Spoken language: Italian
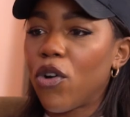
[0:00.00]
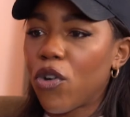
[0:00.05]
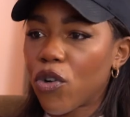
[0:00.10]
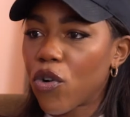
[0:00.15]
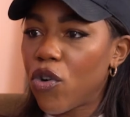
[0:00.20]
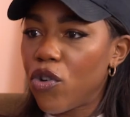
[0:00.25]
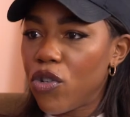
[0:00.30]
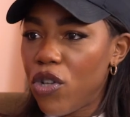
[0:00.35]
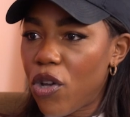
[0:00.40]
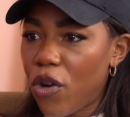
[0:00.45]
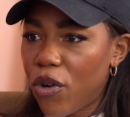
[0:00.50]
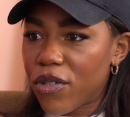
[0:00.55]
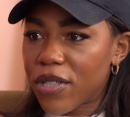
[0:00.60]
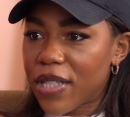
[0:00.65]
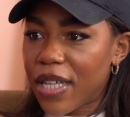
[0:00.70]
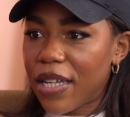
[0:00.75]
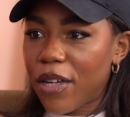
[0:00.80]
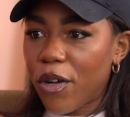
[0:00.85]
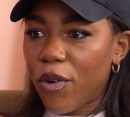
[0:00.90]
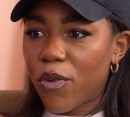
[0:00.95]

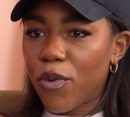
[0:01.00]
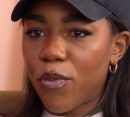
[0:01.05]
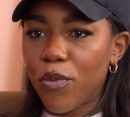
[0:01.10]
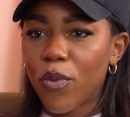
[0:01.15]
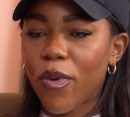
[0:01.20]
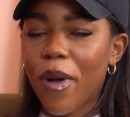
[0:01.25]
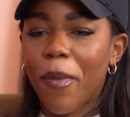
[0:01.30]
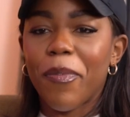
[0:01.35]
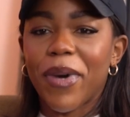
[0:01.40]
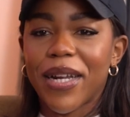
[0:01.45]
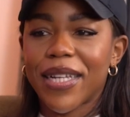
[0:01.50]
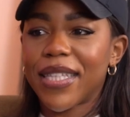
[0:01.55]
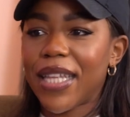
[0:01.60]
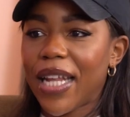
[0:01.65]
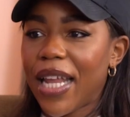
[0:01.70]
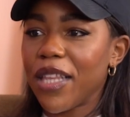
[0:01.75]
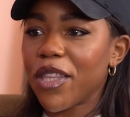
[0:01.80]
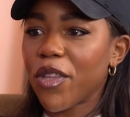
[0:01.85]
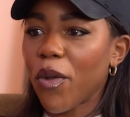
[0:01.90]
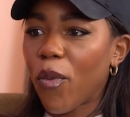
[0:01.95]
orgogliosa o comunque
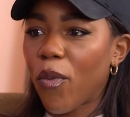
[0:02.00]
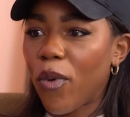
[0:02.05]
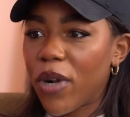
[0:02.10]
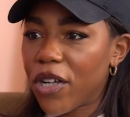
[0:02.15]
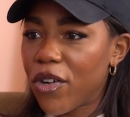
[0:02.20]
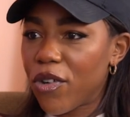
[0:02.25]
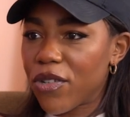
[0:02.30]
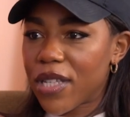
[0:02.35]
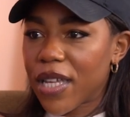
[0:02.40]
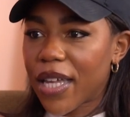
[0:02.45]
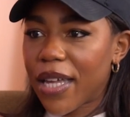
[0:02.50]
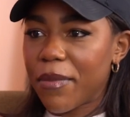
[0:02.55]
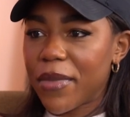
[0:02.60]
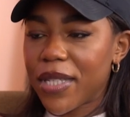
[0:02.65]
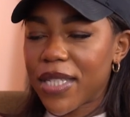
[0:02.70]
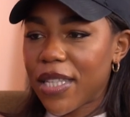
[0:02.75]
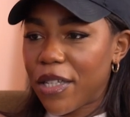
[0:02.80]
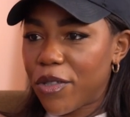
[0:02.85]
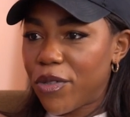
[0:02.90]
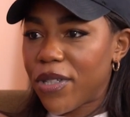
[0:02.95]
appartenente a un qualcosa che mi è
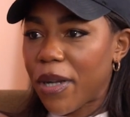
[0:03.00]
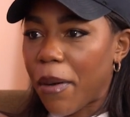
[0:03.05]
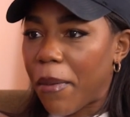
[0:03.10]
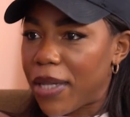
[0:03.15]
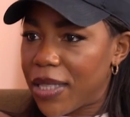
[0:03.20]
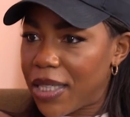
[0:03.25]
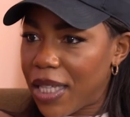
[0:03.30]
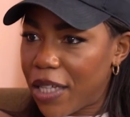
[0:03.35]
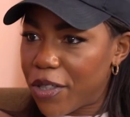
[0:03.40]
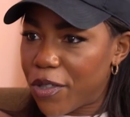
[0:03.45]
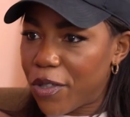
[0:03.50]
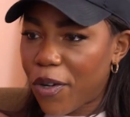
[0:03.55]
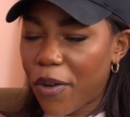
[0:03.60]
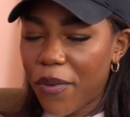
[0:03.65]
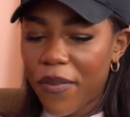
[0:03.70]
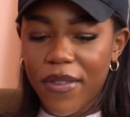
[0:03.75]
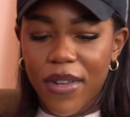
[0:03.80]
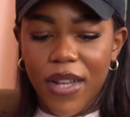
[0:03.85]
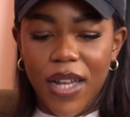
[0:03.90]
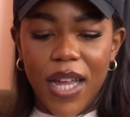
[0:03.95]
stato tramandato, no?
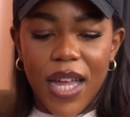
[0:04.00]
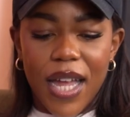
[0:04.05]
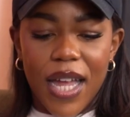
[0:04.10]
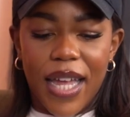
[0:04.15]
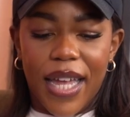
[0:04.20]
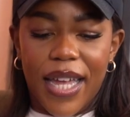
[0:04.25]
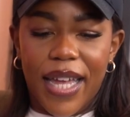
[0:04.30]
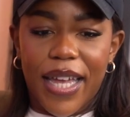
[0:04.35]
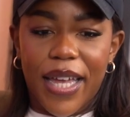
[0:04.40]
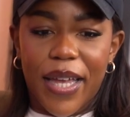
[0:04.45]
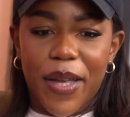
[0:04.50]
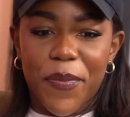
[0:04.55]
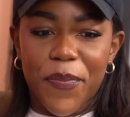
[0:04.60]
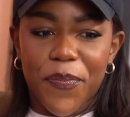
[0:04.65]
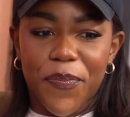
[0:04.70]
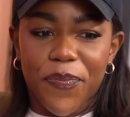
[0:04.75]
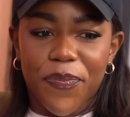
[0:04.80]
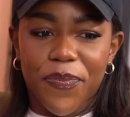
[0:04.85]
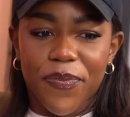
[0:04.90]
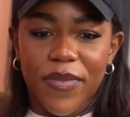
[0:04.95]
E mh,
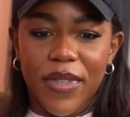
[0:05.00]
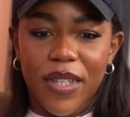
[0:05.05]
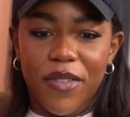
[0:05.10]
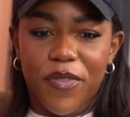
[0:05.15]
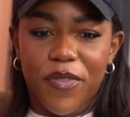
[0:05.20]
mm, il